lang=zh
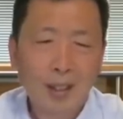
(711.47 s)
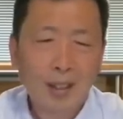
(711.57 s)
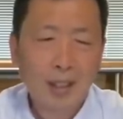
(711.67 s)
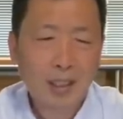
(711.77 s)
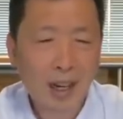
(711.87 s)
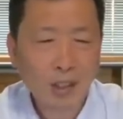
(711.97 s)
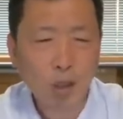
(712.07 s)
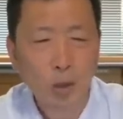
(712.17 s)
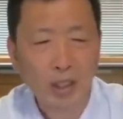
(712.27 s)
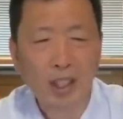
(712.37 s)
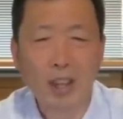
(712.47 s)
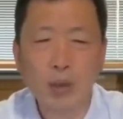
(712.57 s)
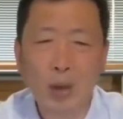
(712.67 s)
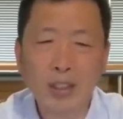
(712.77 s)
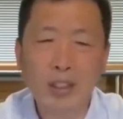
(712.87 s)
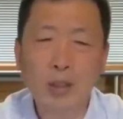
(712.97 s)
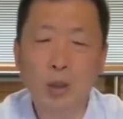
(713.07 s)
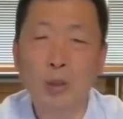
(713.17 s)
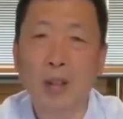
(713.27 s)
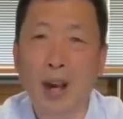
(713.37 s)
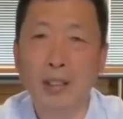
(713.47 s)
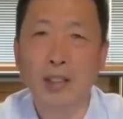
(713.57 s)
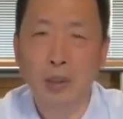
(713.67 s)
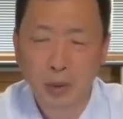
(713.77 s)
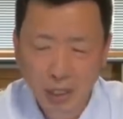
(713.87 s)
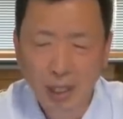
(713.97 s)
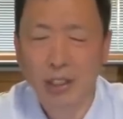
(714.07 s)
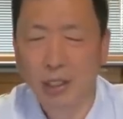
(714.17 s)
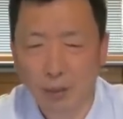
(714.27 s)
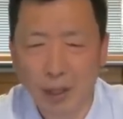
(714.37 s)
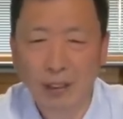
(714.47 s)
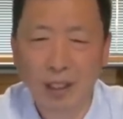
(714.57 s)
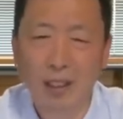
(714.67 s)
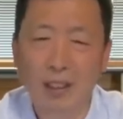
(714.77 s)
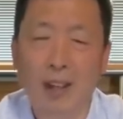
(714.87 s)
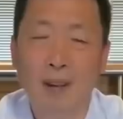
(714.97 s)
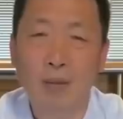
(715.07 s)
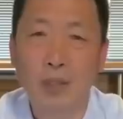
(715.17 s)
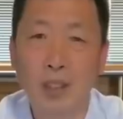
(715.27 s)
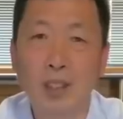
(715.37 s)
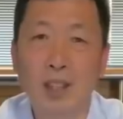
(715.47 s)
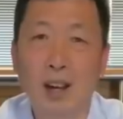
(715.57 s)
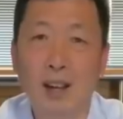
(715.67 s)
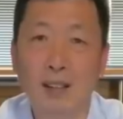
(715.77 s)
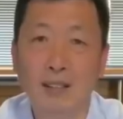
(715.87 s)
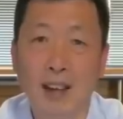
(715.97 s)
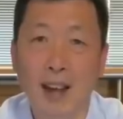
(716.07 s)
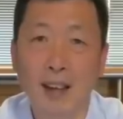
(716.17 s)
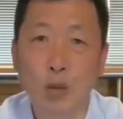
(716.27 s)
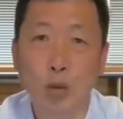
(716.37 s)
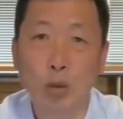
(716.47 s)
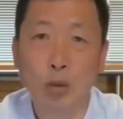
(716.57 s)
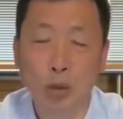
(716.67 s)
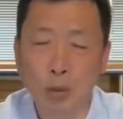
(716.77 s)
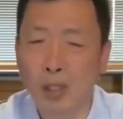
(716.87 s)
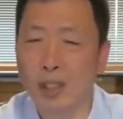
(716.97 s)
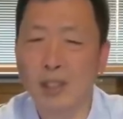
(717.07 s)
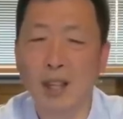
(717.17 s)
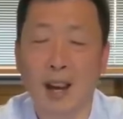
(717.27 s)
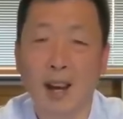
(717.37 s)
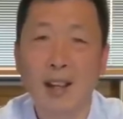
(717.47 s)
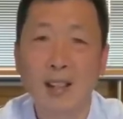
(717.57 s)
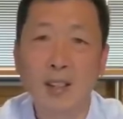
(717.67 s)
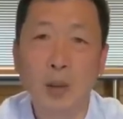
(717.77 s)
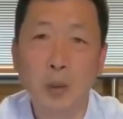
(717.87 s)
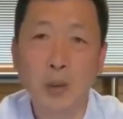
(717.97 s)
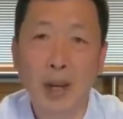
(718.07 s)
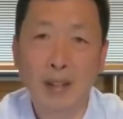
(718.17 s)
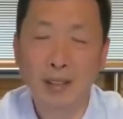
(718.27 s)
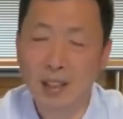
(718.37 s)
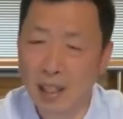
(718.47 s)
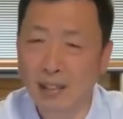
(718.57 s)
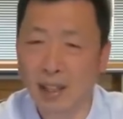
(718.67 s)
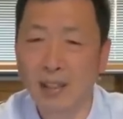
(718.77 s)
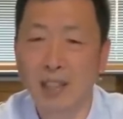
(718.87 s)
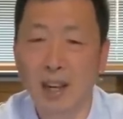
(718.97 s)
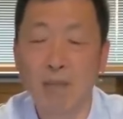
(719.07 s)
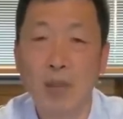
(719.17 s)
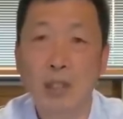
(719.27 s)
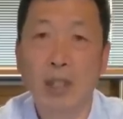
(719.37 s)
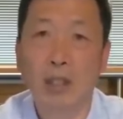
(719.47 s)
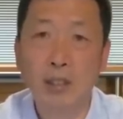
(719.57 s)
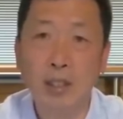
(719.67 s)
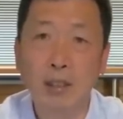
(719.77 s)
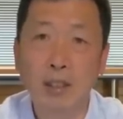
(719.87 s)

山水田园之中还是有现实问题的。你像“采菊东篱下，悠然见南山”这个境